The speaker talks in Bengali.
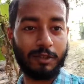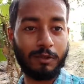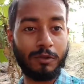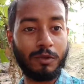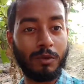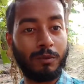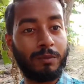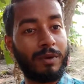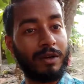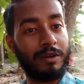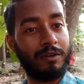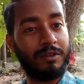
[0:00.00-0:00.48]

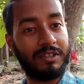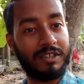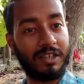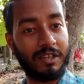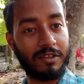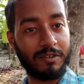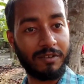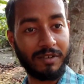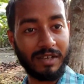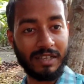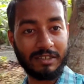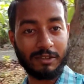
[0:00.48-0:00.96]
ইউটিউব কেন যে
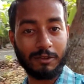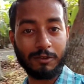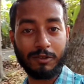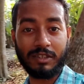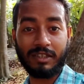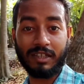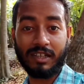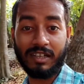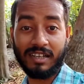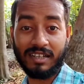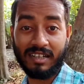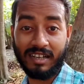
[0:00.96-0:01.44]
কোনো কাজ
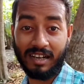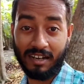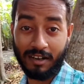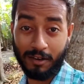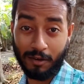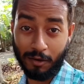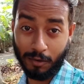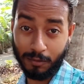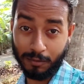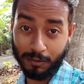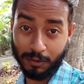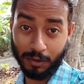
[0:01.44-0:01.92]
করতে গেলে নানা
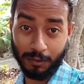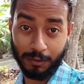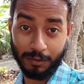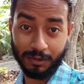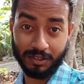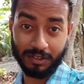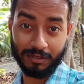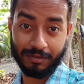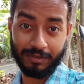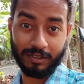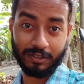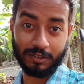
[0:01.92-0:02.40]
রকম
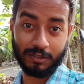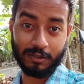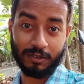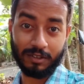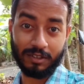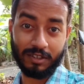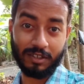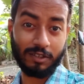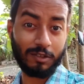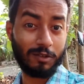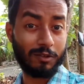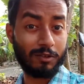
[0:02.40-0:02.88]
সমস্যা ফেস
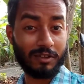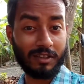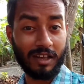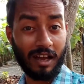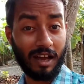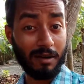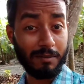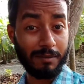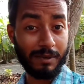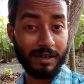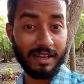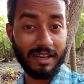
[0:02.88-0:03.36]
করতে হয় তো
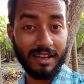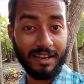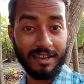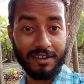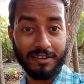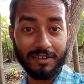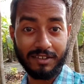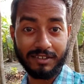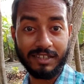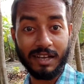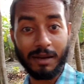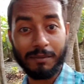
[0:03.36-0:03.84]
তার মানে এই
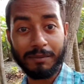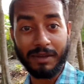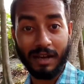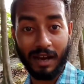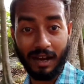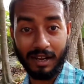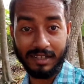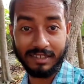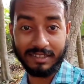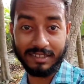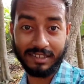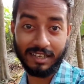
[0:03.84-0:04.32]
নয় যে আমি
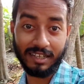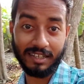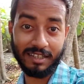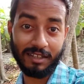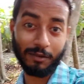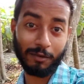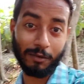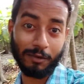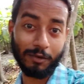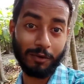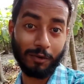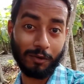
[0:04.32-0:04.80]
হাল ছেড়ে
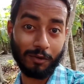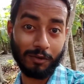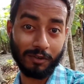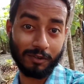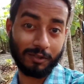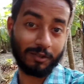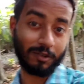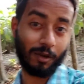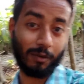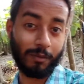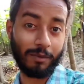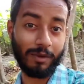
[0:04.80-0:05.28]
দিয়ে অন্য কোনো
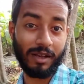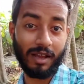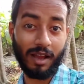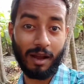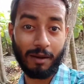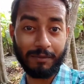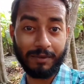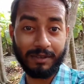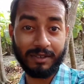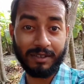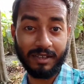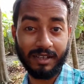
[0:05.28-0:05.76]
জবে
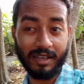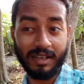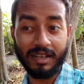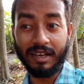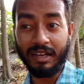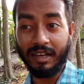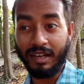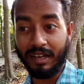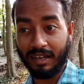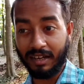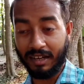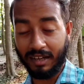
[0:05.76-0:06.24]
আমি
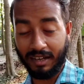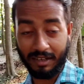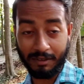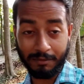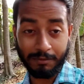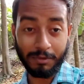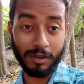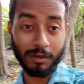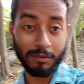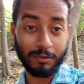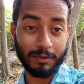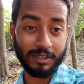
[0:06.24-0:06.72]

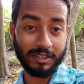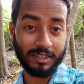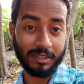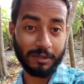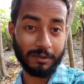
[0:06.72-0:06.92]
ইনভলভ হয়ে